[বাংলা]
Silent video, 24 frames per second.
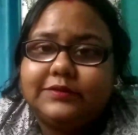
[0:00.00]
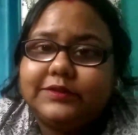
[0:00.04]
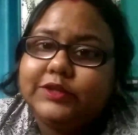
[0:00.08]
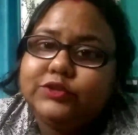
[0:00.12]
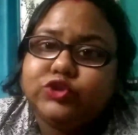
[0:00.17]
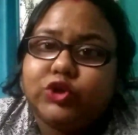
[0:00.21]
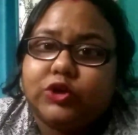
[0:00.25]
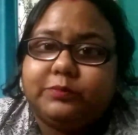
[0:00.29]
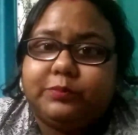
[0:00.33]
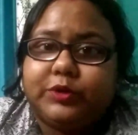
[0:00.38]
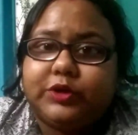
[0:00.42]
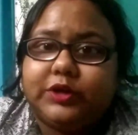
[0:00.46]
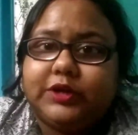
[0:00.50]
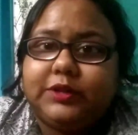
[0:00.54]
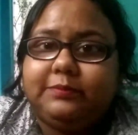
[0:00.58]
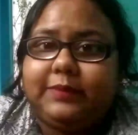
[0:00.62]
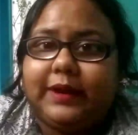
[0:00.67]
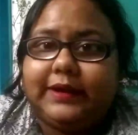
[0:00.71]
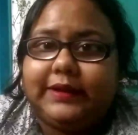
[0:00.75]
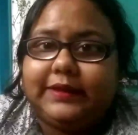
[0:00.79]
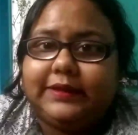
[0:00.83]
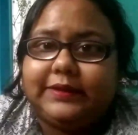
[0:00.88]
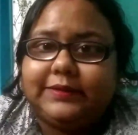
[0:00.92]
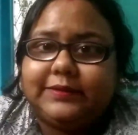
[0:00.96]
তার ছটপটানি
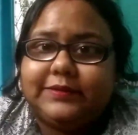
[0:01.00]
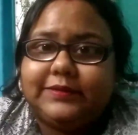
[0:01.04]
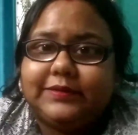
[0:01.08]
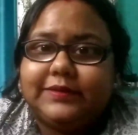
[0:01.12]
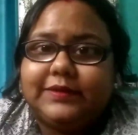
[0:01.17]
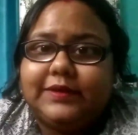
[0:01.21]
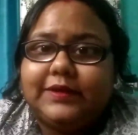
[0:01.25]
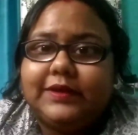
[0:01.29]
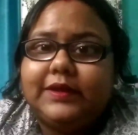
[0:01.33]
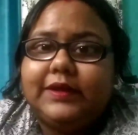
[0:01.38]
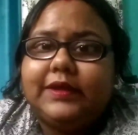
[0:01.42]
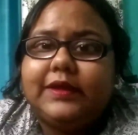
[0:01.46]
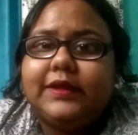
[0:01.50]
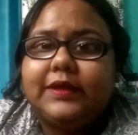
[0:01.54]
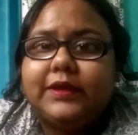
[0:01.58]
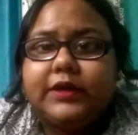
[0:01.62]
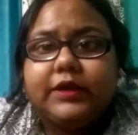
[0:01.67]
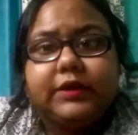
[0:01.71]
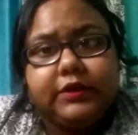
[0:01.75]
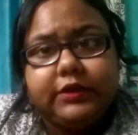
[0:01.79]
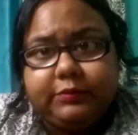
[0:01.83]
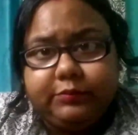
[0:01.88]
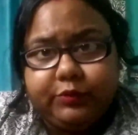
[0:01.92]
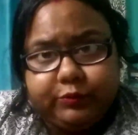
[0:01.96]
বাড়ে
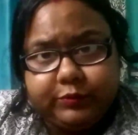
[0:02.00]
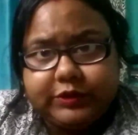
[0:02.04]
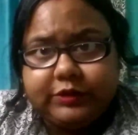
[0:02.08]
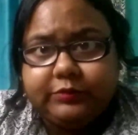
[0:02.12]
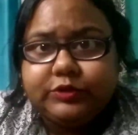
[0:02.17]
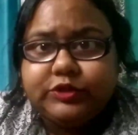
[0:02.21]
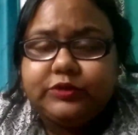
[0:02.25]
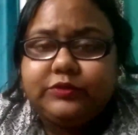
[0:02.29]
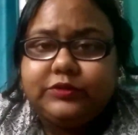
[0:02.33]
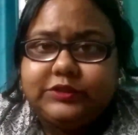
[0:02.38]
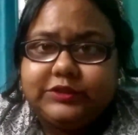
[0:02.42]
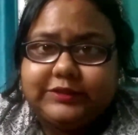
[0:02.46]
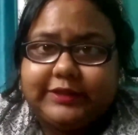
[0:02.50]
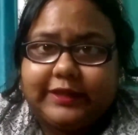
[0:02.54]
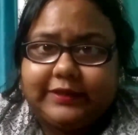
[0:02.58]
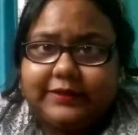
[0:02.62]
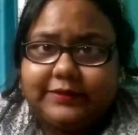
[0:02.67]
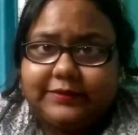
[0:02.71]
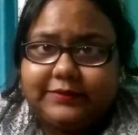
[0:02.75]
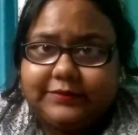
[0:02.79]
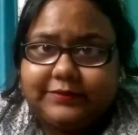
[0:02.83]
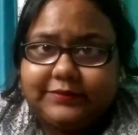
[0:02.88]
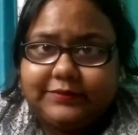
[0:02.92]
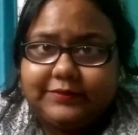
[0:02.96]
এই মমিতা বসা করতে
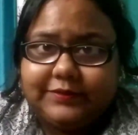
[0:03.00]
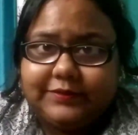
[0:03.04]
তাই